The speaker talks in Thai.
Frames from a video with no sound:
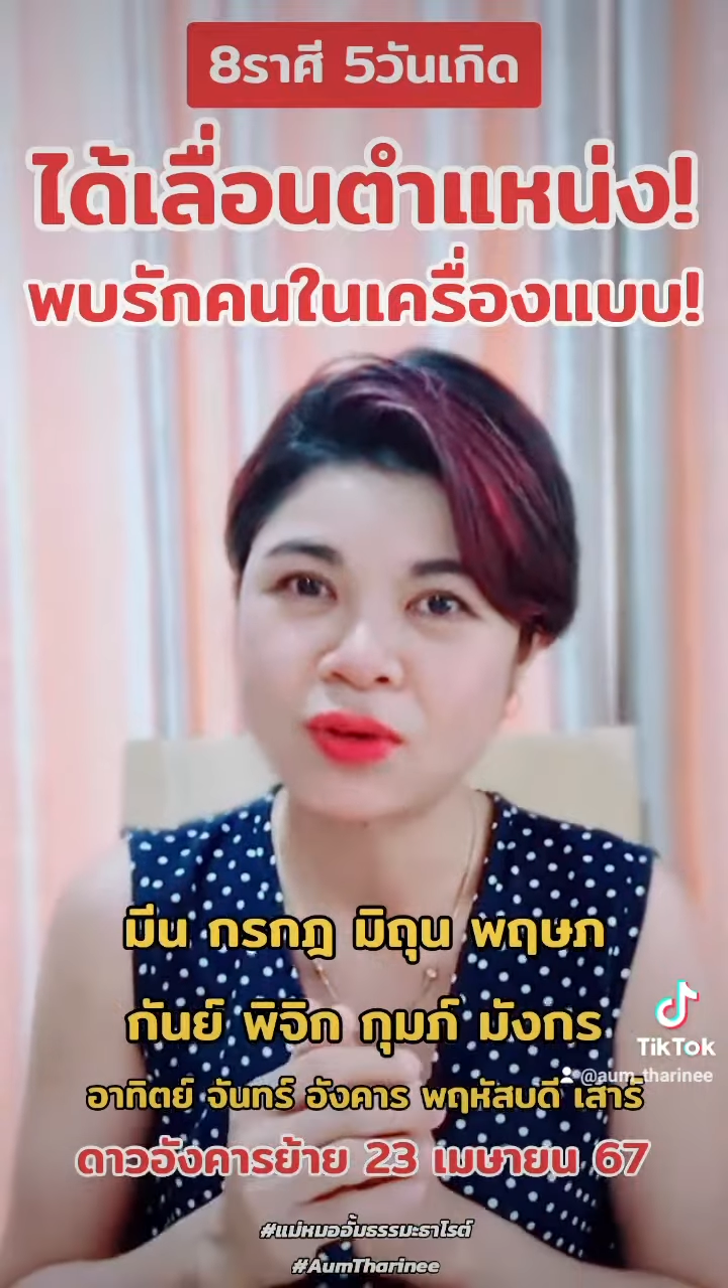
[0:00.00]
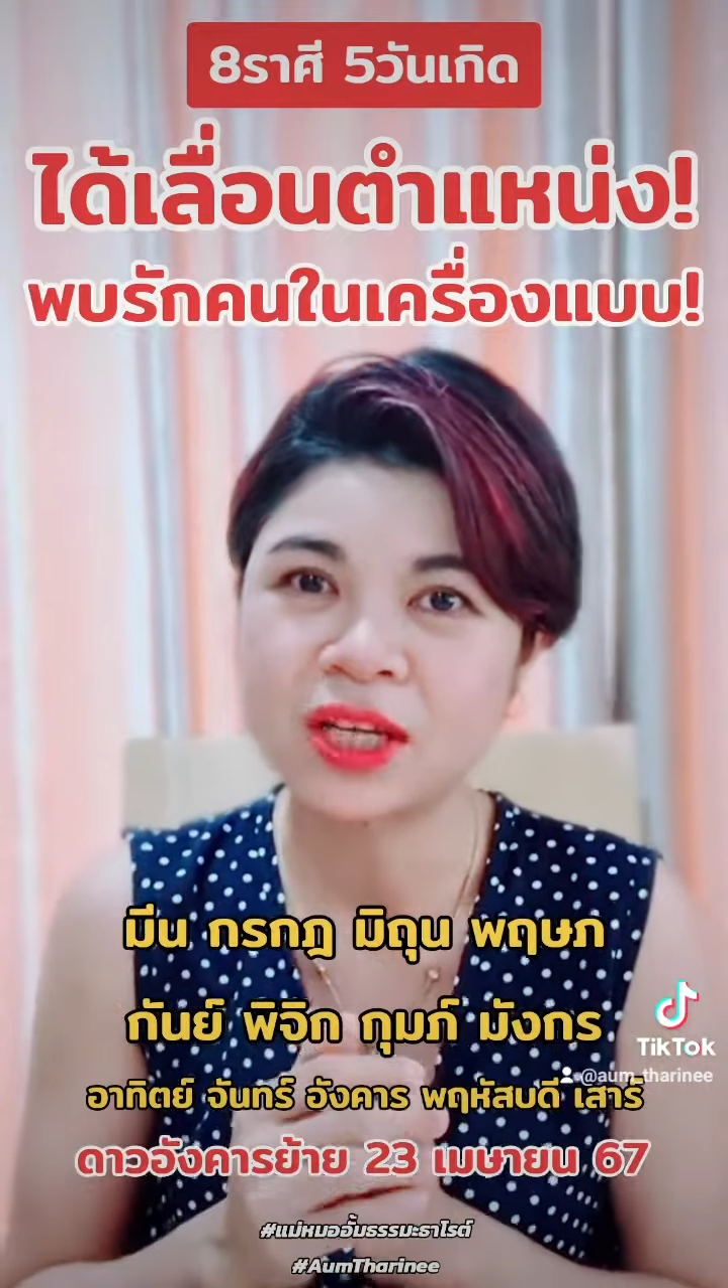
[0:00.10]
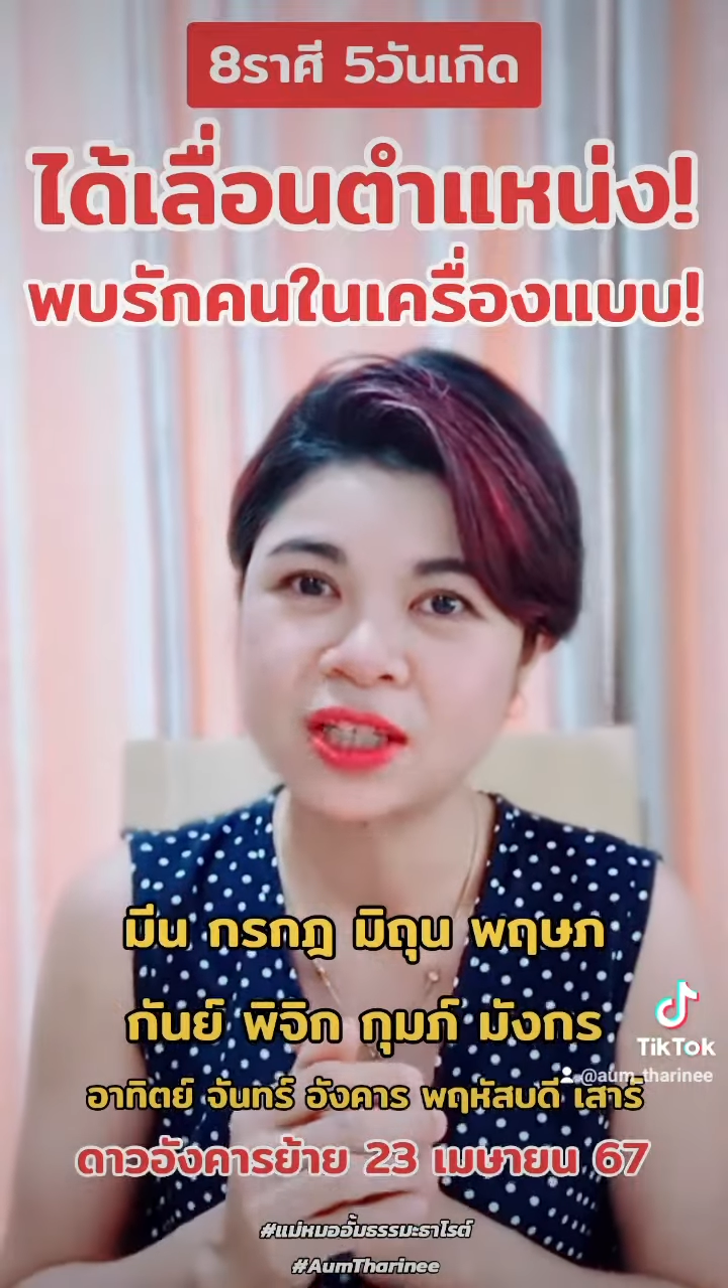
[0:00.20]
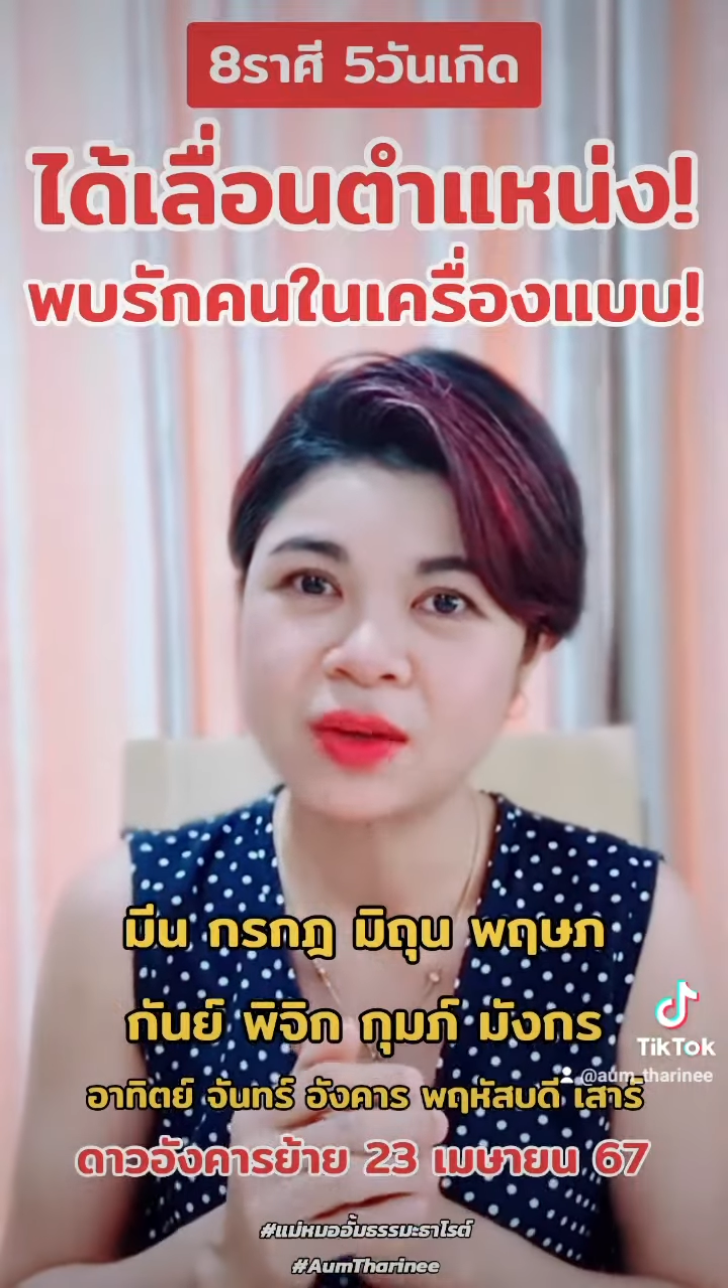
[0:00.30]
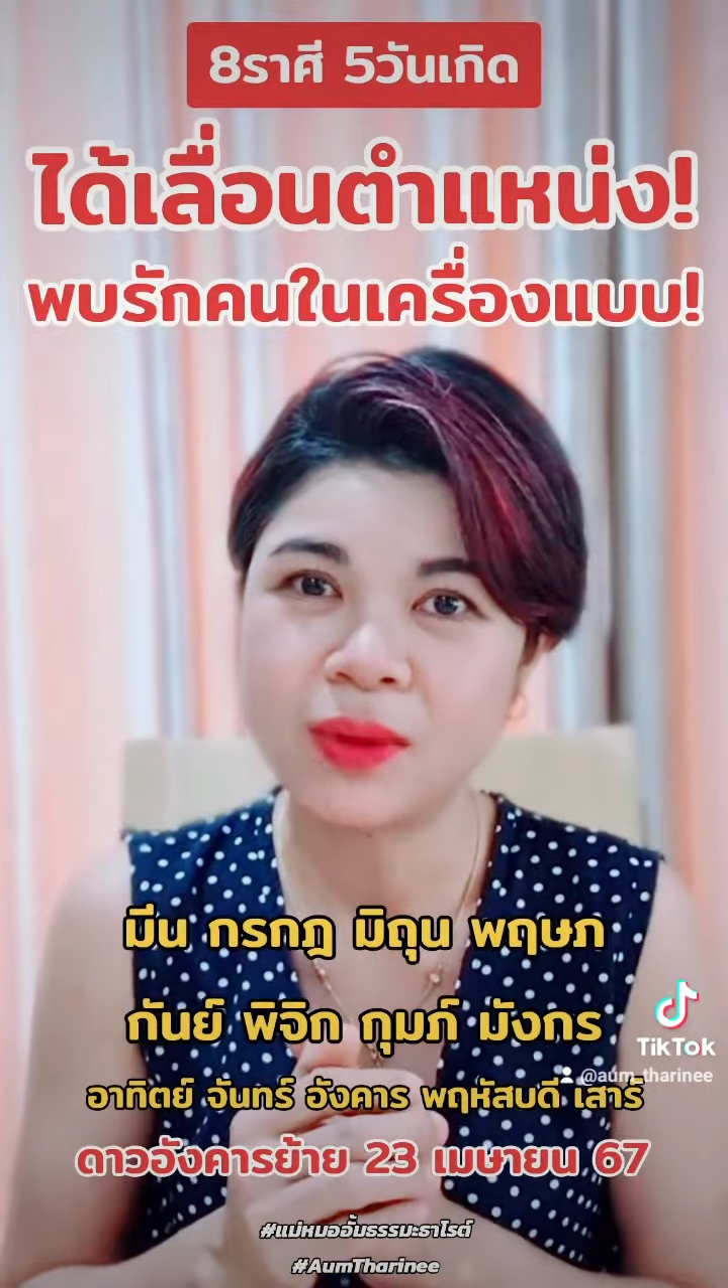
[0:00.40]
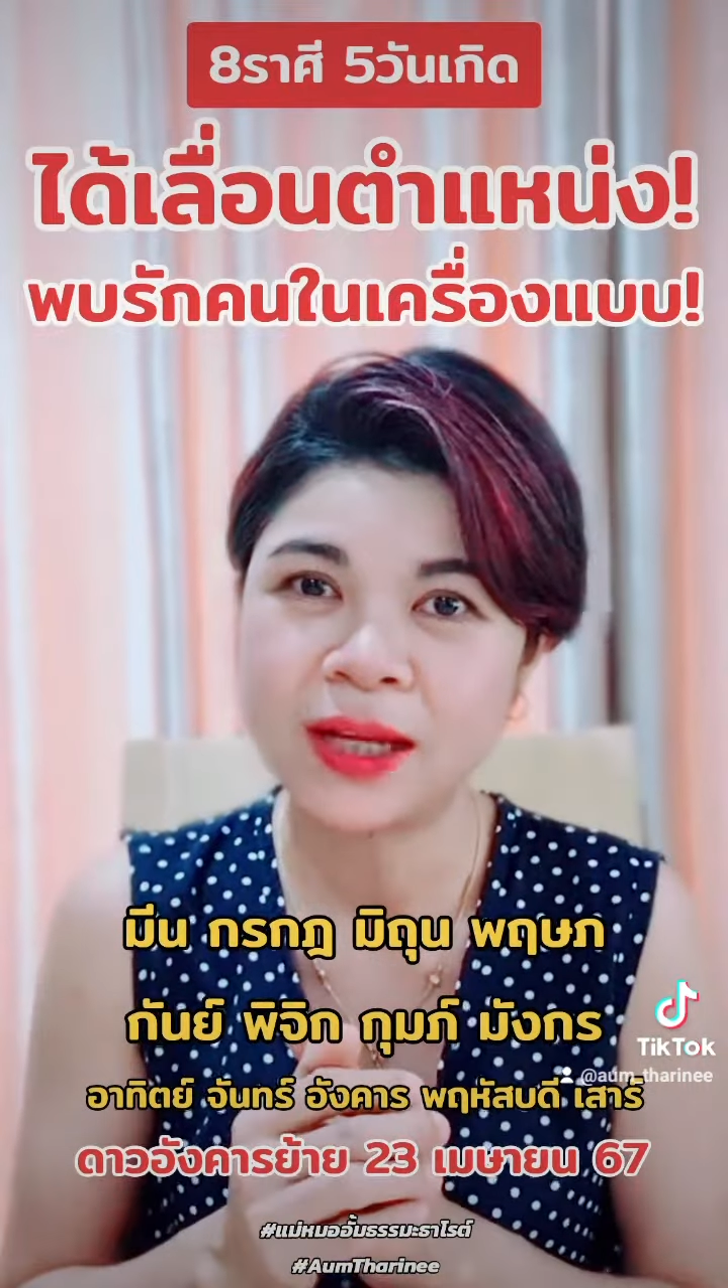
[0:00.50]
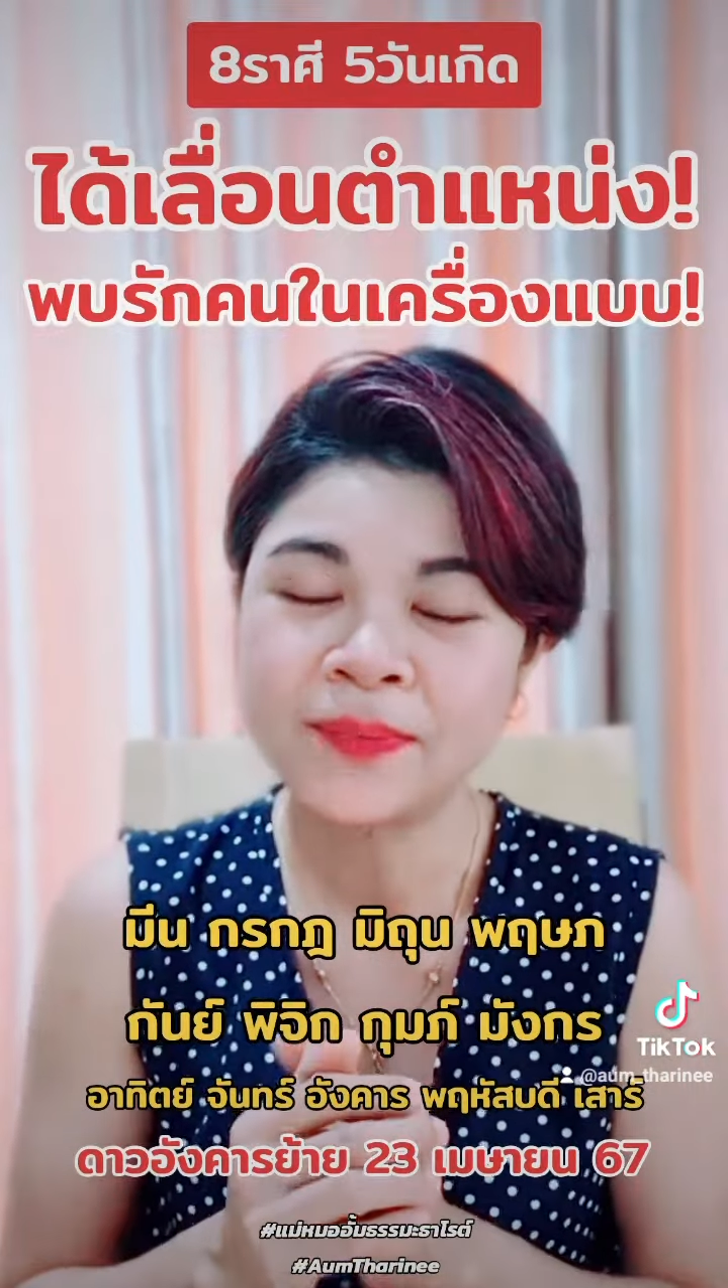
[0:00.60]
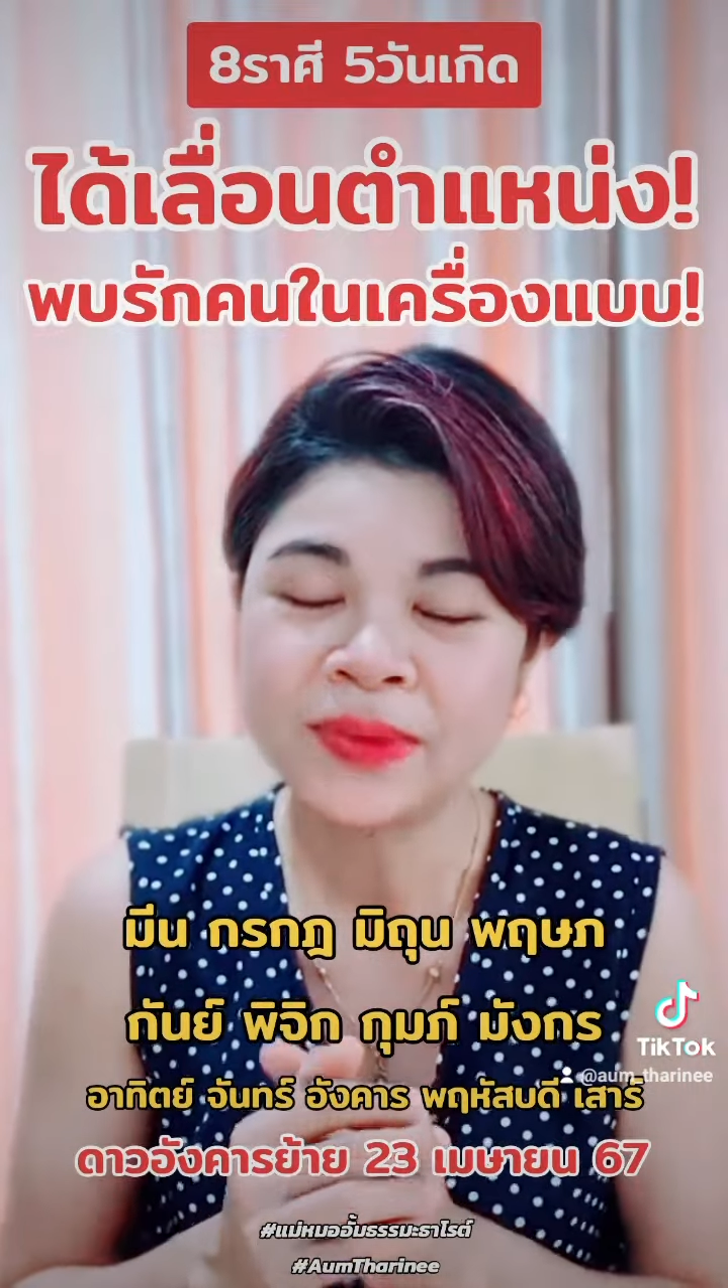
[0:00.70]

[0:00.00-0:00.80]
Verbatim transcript: งในชีวิต